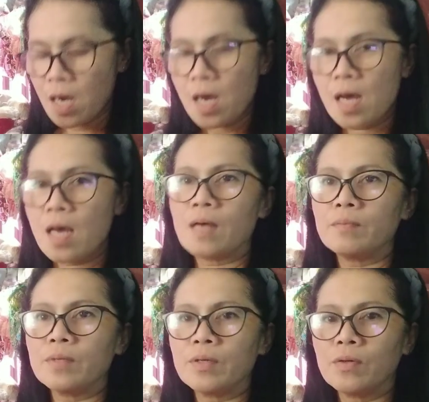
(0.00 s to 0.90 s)
Alam
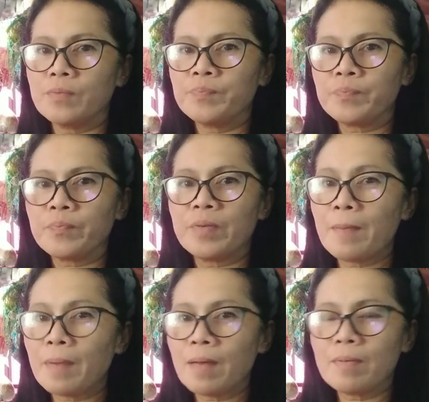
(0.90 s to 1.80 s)
nyo,
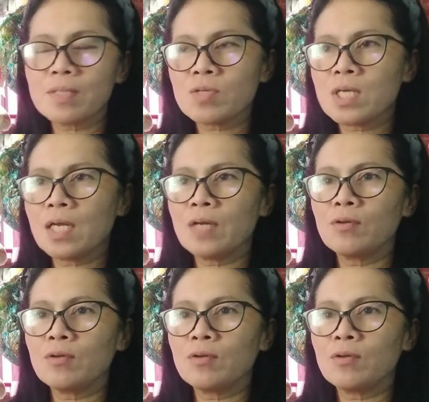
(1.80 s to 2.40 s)
pinapalabas ko sila noon